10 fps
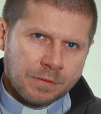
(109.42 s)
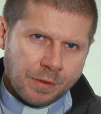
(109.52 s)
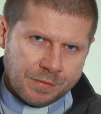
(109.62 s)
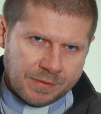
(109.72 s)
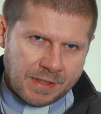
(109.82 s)

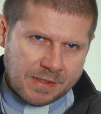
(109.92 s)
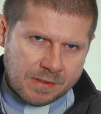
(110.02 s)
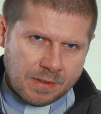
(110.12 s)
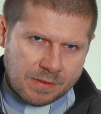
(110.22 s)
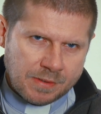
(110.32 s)
To, co
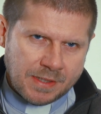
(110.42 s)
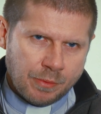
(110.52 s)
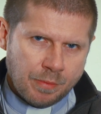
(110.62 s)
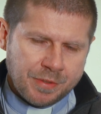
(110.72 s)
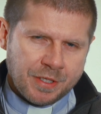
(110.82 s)
teraz
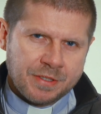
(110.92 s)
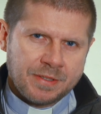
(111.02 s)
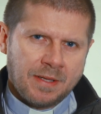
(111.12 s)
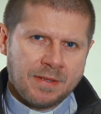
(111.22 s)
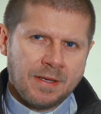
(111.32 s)
zostało
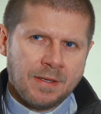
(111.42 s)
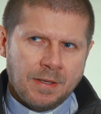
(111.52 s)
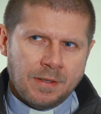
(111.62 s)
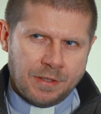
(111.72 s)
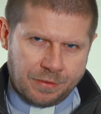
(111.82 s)
przeczytane,
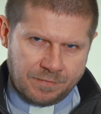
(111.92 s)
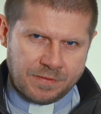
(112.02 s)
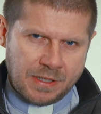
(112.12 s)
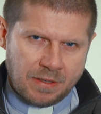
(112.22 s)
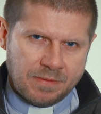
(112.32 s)
ja to
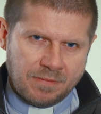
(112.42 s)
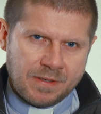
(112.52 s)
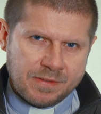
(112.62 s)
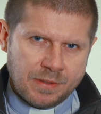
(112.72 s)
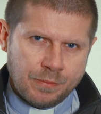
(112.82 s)
widziałem na
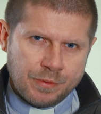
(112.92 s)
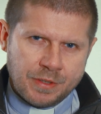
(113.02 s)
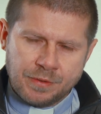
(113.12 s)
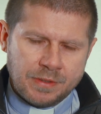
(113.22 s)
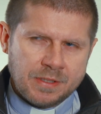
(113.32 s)
własne
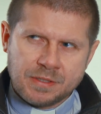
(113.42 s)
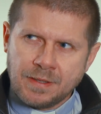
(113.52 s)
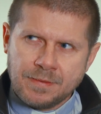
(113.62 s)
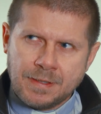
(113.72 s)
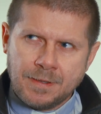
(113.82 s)
uszy. To nie jest
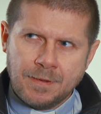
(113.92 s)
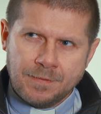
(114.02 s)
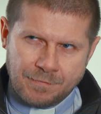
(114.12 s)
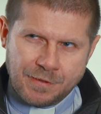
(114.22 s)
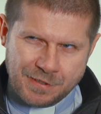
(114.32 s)
żadne,
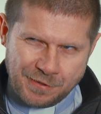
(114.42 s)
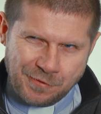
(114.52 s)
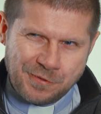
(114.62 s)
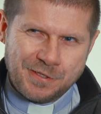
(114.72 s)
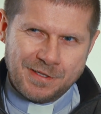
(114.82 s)
na własne
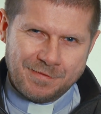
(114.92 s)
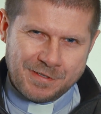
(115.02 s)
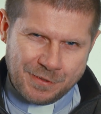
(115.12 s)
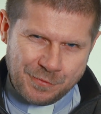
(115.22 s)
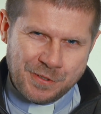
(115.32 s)
oczy, na
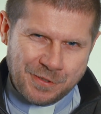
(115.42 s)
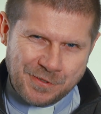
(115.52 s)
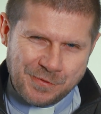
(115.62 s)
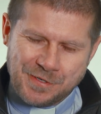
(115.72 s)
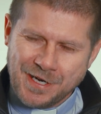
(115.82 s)
własne uszy to
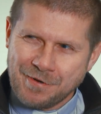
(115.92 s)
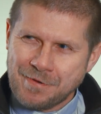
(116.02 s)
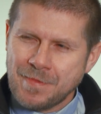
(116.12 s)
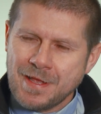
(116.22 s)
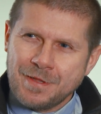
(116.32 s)

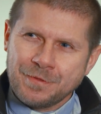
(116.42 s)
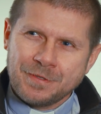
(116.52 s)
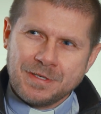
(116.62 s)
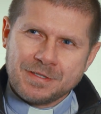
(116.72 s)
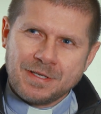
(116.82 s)
słyszałem.
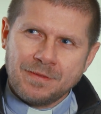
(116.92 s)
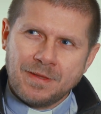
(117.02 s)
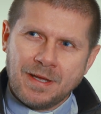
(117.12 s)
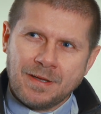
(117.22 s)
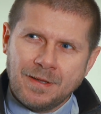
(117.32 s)
To nie jest
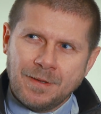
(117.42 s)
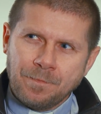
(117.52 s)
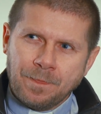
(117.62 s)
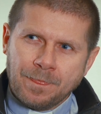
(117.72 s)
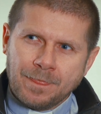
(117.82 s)
żadne
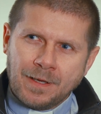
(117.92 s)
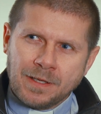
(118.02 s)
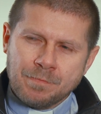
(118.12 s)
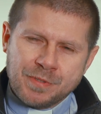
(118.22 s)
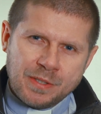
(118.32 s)
mm,
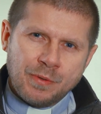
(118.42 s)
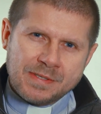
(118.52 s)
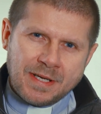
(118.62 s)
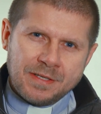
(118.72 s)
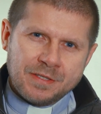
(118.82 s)
takie
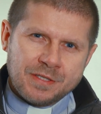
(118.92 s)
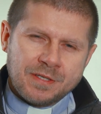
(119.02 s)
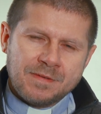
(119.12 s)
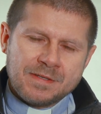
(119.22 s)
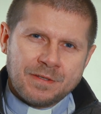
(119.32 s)
przygłaskanie
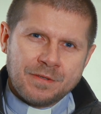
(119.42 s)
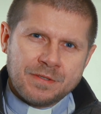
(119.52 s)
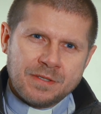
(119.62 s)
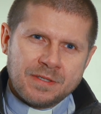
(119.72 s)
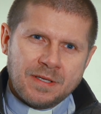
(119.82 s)

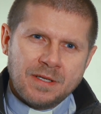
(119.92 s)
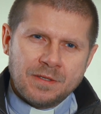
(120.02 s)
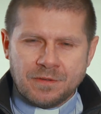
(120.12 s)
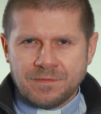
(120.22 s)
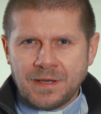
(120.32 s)
rzeczywistości, że
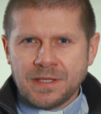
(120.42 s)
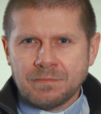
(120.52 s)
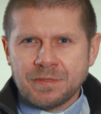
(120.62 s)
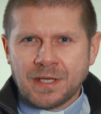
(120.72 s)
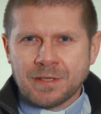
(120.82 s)
no
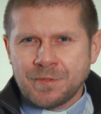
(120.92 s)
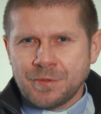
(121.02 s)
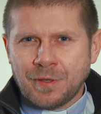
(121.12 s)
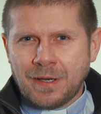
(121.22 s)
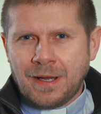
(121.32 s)
fajnie by tak
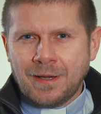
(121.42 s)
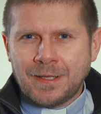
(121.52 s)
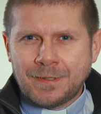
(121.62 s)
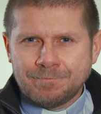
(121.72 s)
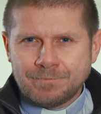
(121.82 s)
było,
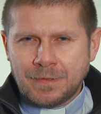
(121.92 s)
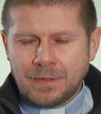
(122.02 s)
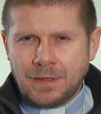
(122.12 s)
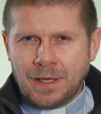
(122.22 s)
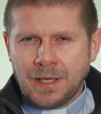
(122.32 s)
ale,
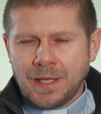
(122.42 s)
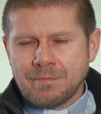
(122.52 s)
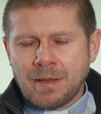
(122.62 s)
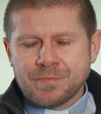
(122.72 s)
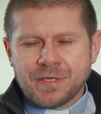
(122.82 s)
ale ja mam